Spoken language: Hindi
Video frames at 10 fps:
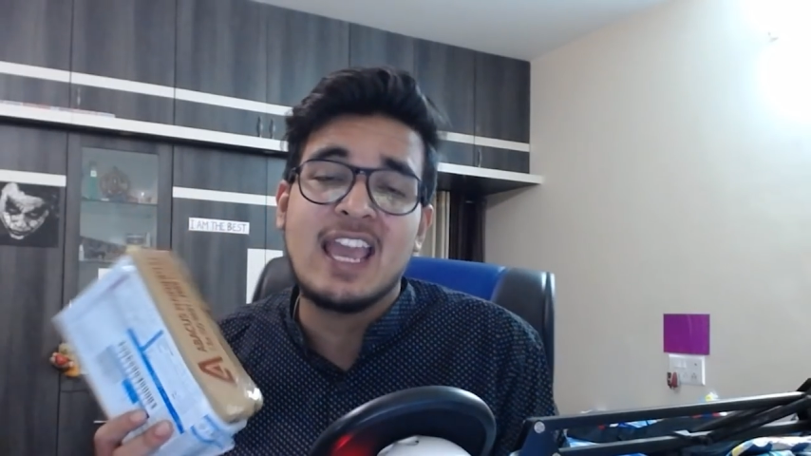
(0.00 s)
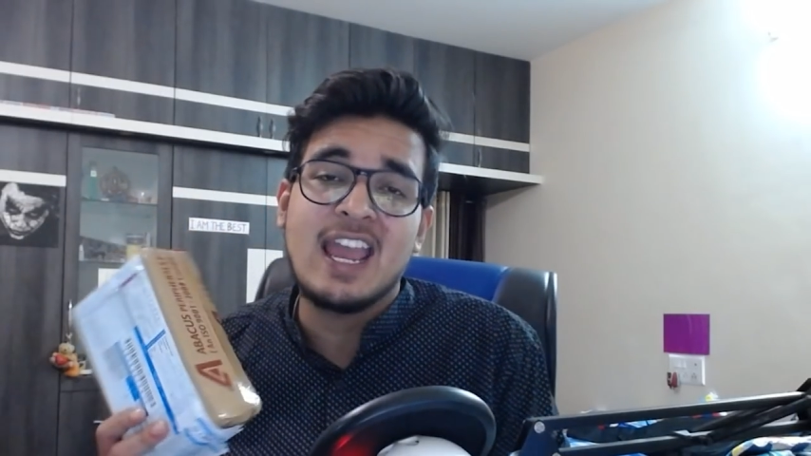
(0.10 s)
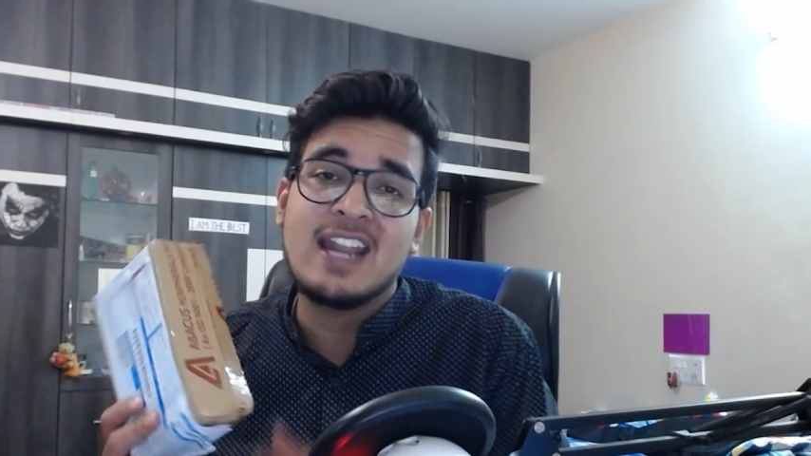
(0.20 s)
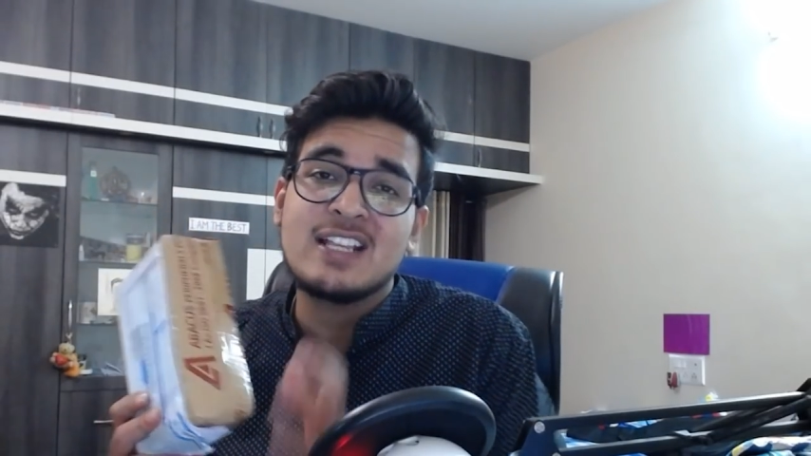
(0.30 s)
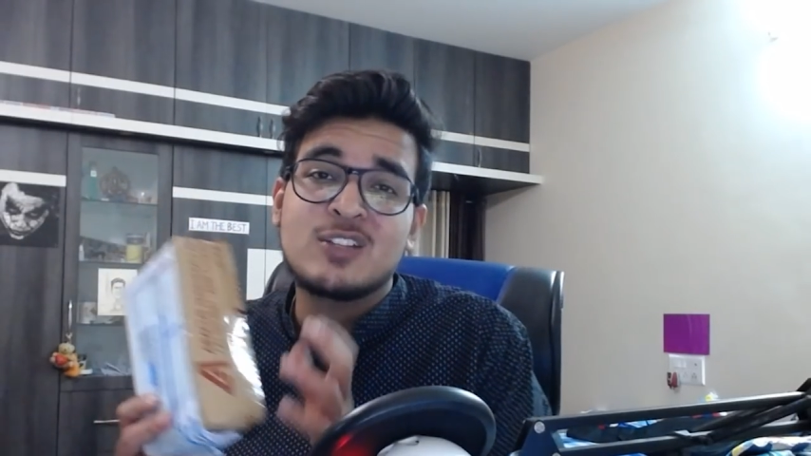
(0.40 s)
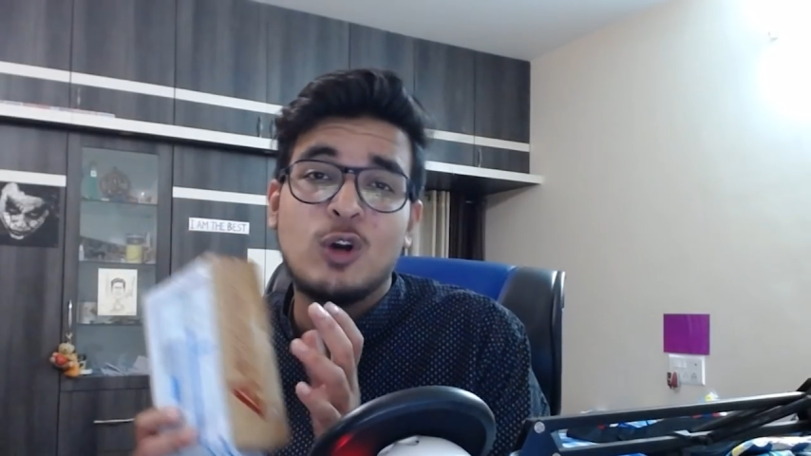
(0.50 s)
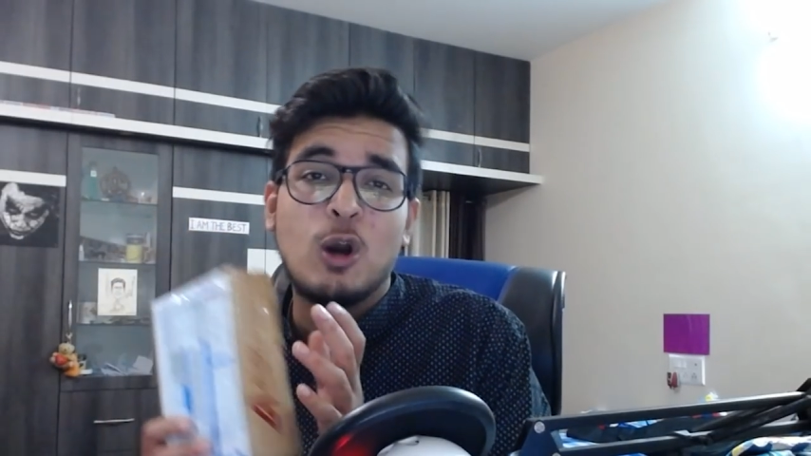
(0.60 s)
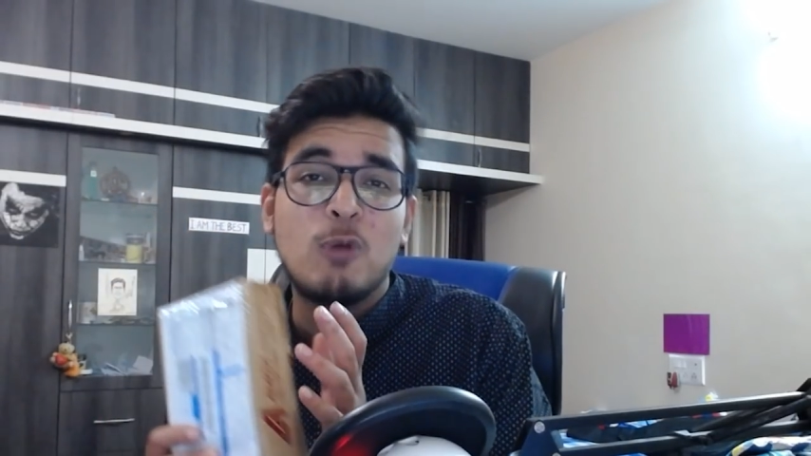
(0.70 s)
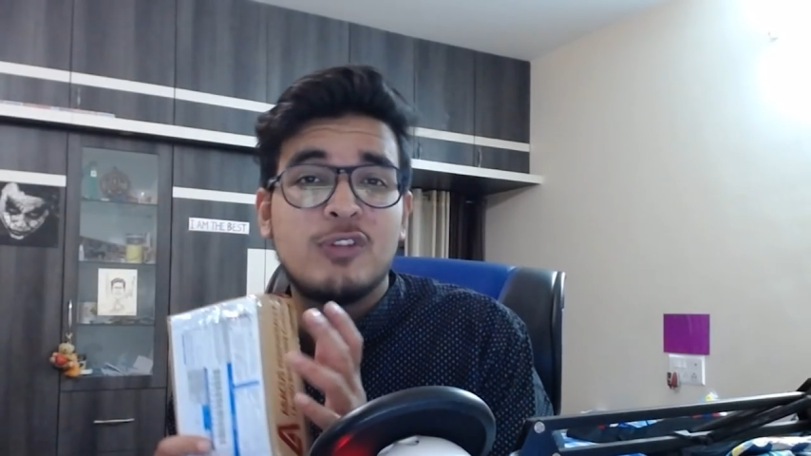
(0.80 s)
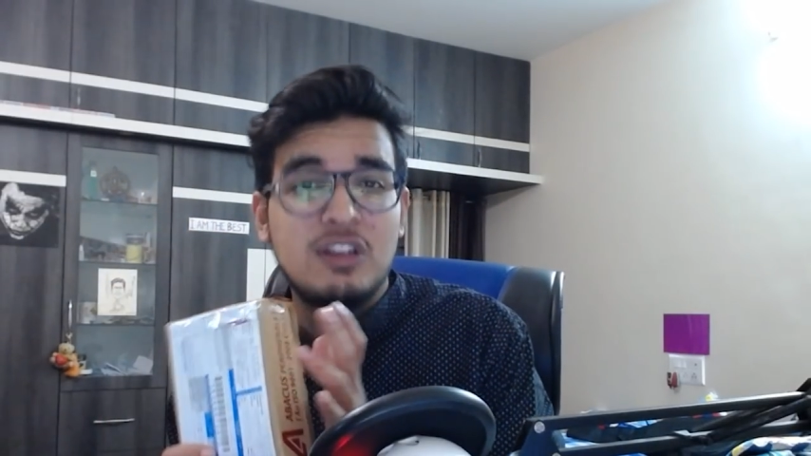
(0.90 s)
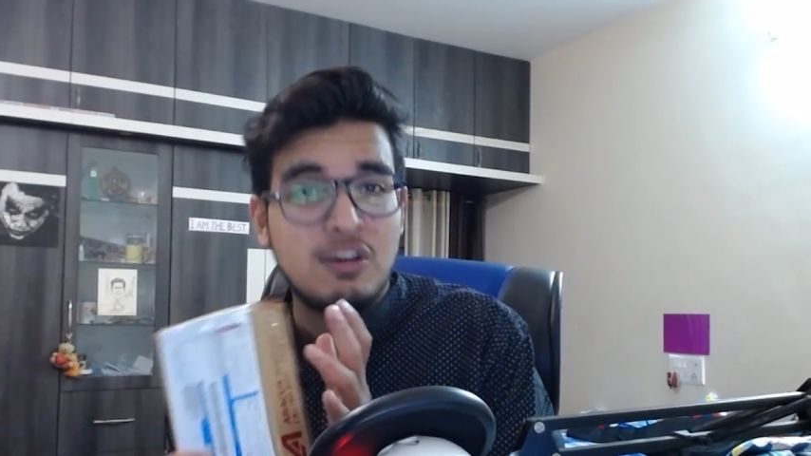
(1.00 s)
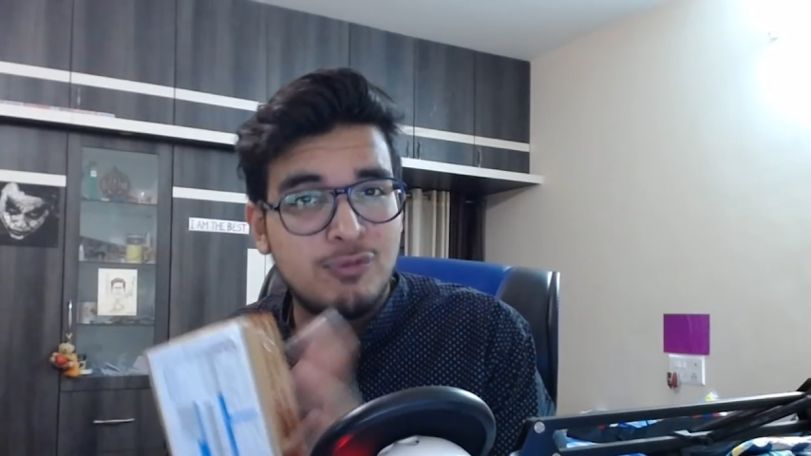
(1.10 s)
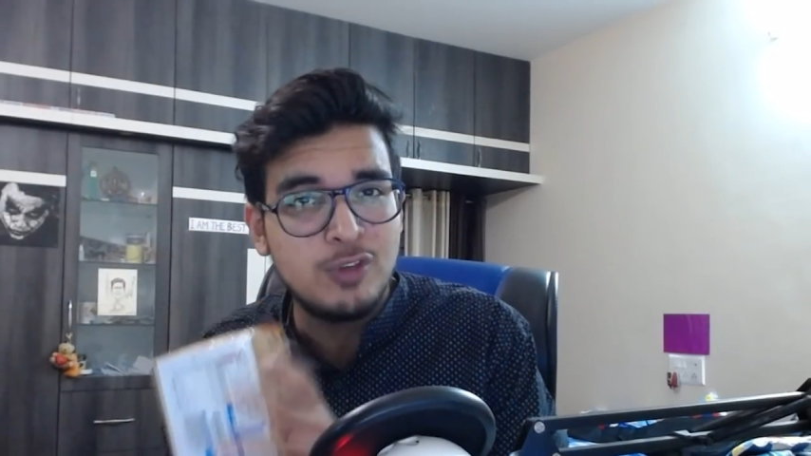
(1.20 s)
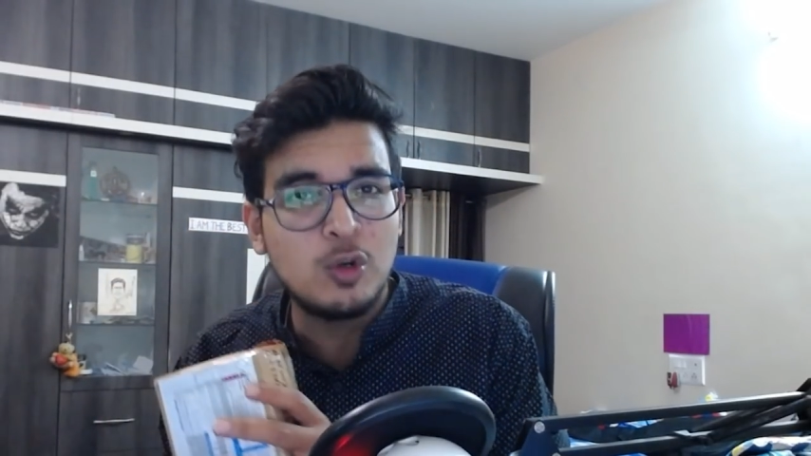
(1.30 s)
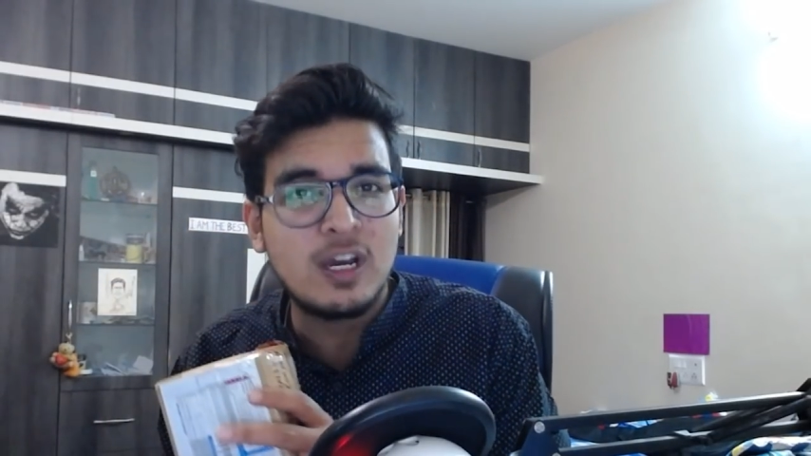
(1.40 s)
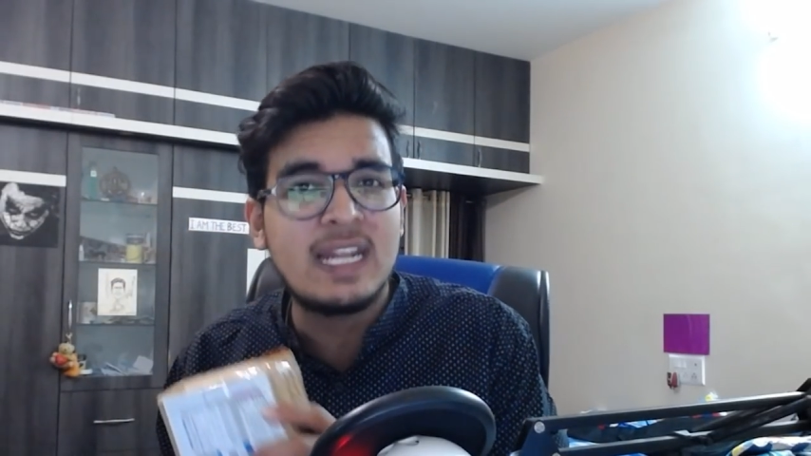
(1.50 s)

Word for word: एंड इसको हम फिर रिव्यू